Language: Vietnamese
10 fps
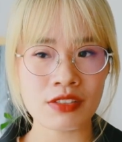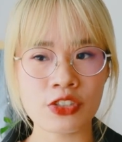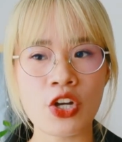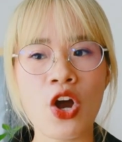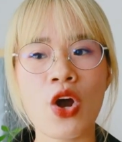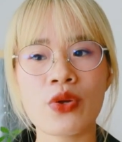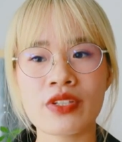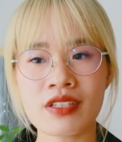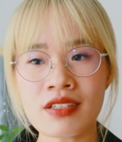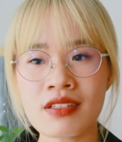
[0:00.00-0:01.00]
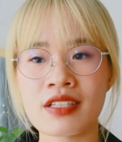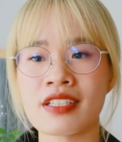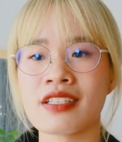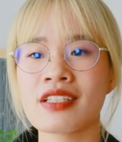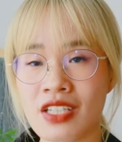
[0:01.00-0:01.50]
cho những
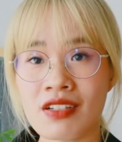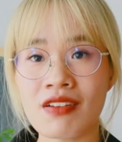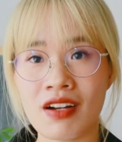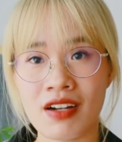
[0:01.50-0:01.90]
người chất lượng